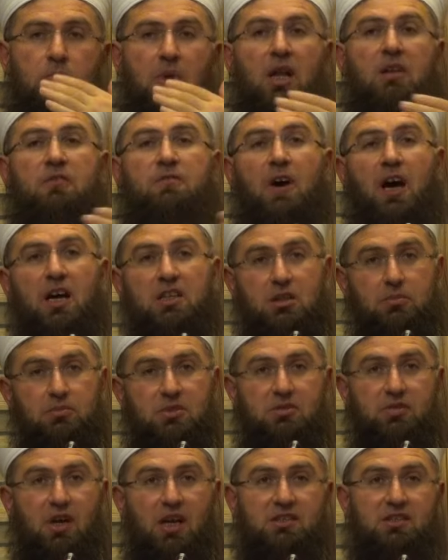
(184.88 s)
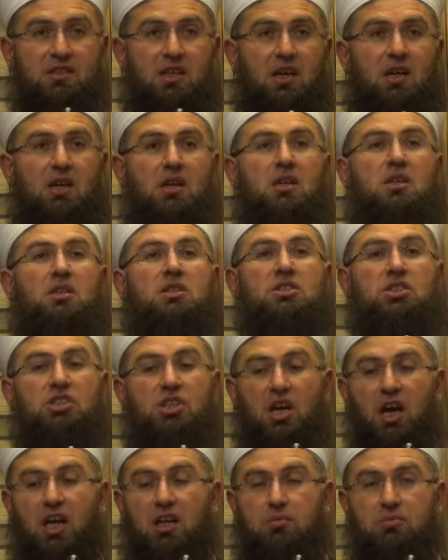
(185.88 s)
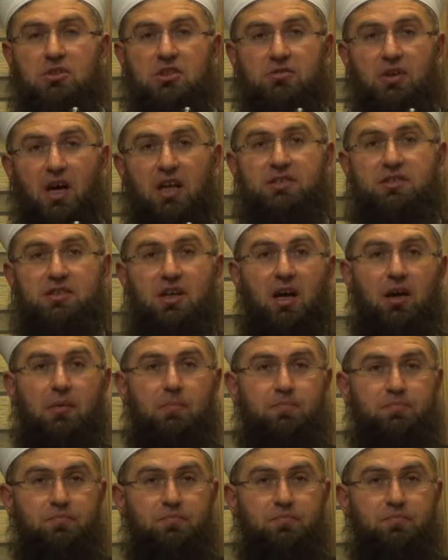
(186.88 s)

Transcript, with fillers: Menfaatimiz varsa, çıkarımız varsa